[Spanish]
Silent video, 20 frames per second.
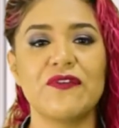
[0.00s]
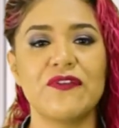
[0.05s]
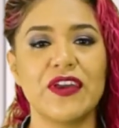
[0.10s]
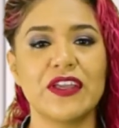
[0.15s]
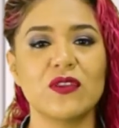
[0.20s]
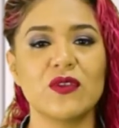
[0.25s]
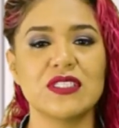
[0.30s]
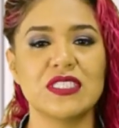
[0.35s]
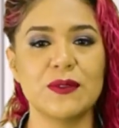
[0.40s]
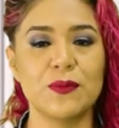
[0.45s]
un
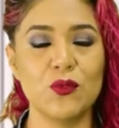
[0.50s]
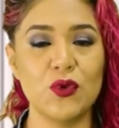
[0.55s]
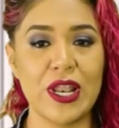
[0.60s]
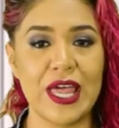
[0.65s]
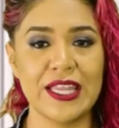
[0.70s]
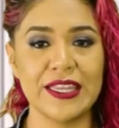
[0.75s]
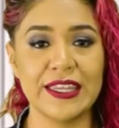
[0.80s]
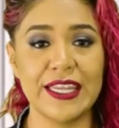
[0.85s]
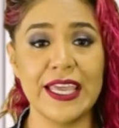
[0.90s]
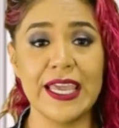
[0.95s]
efecto
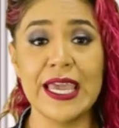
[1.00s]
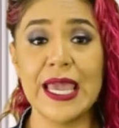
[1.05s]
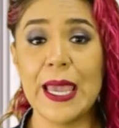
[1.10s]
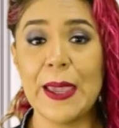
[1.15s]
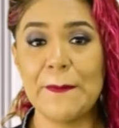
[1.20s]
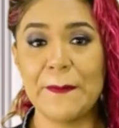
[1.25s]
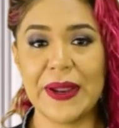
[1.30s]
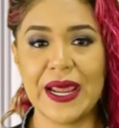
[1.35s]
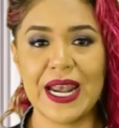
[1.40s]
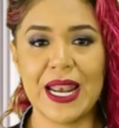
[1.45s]
estimulante
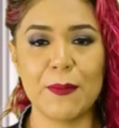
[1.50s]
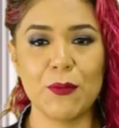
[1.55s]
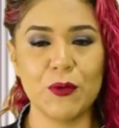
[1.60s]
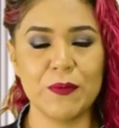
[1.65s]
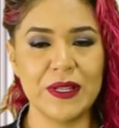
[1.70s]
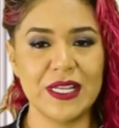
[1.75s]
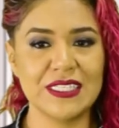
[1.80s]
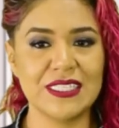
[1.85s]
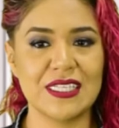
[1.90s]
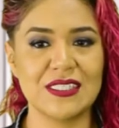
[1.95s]
para la
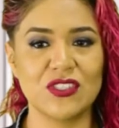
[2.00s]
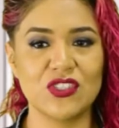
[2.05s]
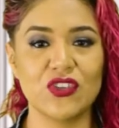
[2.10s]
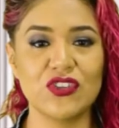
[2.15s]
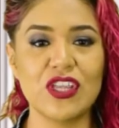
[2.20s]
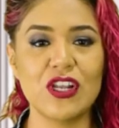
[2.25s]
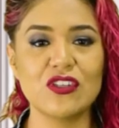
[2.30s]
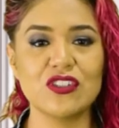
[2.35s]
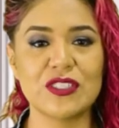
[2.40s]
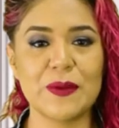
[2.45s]

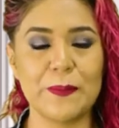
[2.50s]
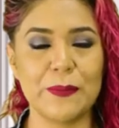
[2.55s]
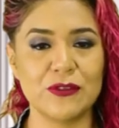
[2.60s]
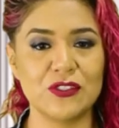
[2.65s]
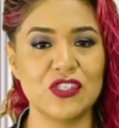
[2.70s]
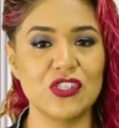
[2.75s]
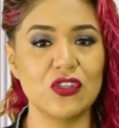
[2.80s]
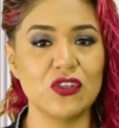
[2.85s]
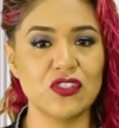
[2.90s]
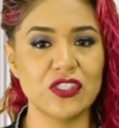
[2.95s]
movilización de los
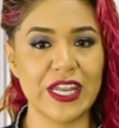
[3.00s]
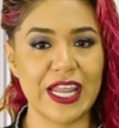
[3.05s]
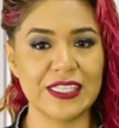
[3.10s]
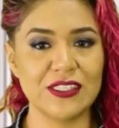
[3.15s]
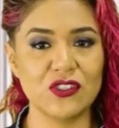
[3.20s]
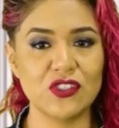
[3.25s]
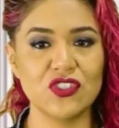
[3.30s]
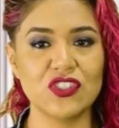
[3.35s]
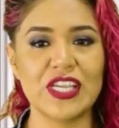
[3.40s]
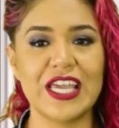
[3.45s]
depósitos
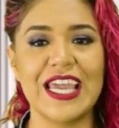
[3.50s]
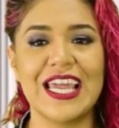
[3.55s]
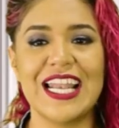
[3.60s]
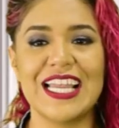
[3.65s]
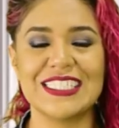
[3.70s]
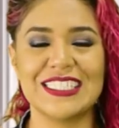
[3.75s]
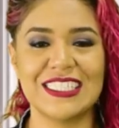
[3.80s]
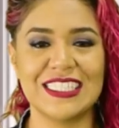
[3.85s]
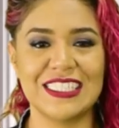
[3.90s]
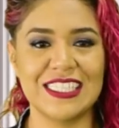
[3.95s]
grasos
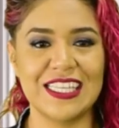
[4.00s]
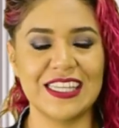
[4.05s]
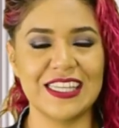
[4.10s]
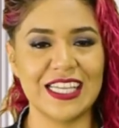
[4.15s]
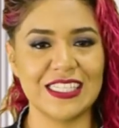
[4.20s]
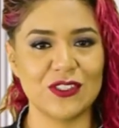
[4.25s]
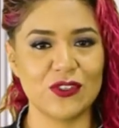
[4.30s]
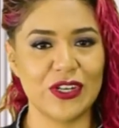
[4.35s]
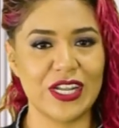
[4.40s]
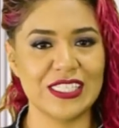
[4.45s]
en las
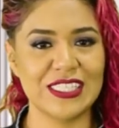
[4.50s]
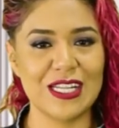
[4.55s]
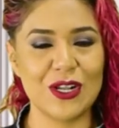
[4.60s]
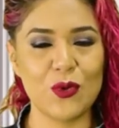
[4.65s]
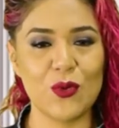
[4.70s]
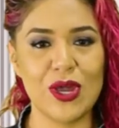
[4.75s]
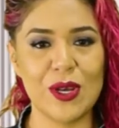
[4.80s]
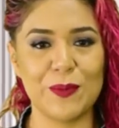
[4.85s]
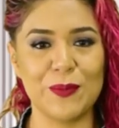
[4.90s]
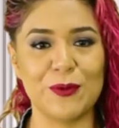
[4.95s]
distintas zonas
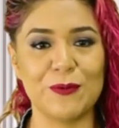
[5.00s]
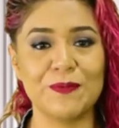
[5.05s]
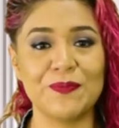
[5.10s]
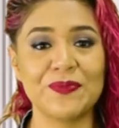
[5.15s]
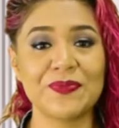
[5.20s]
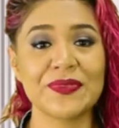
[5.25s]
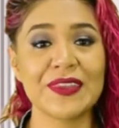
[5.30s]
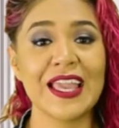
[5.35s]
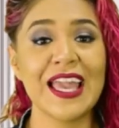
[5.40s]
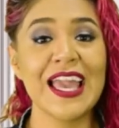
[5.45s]
del cuerpo.